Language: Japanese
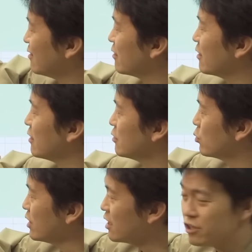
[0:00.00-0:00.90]
だからど
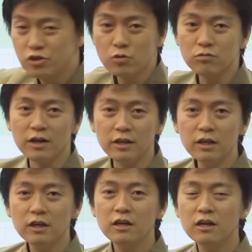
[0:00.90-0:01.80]
れかいち色は
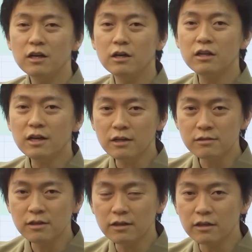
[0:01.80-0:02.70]
ね、えー、にかい
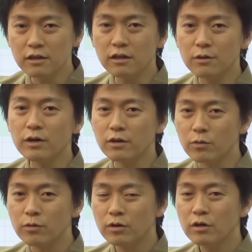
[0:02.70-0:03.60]
使わなきゃいけないわけよ。